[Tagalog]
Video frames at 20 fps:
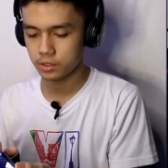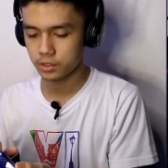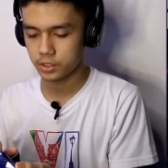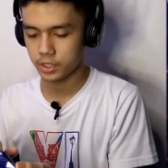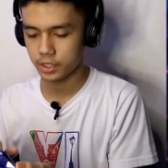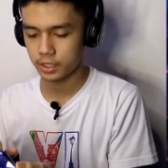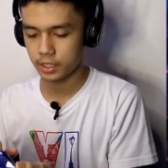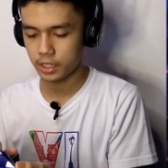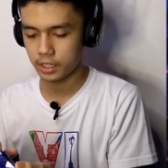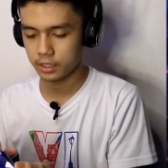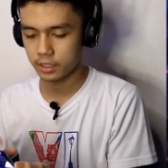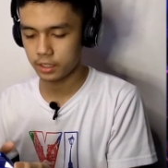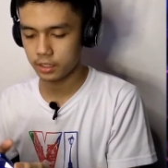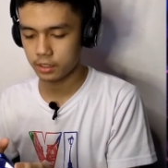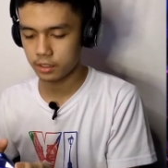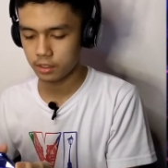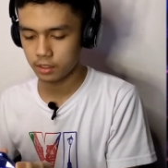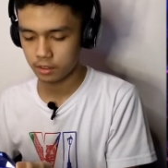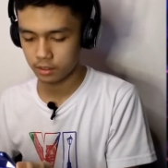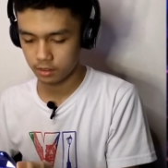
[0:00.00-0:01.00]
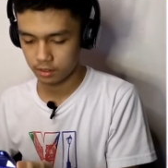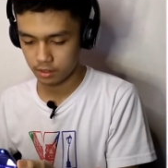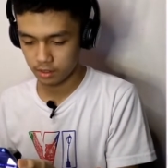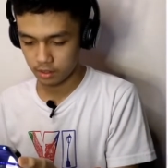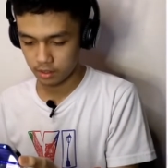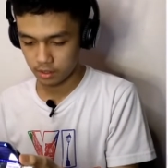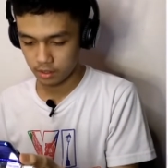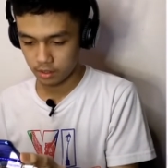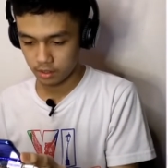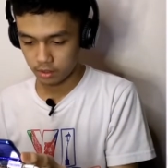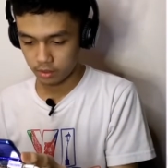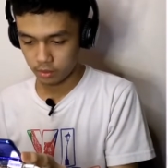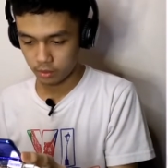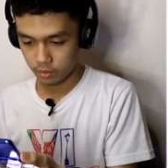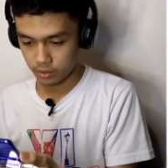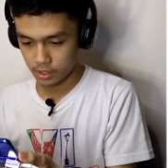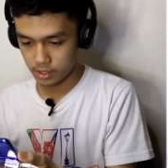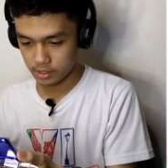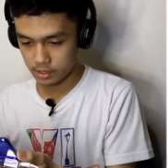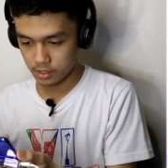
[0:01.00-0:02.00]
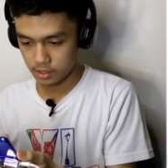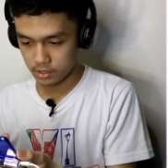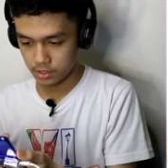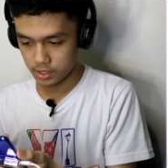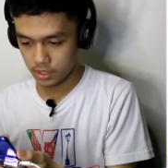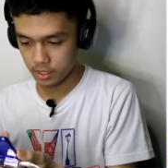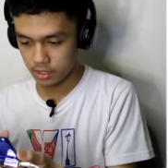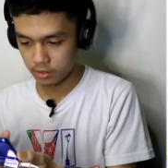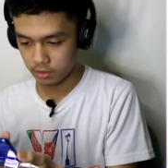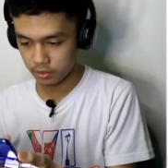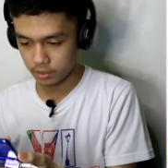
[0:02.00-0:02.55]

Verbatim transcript: Check natin kung nasaan siya.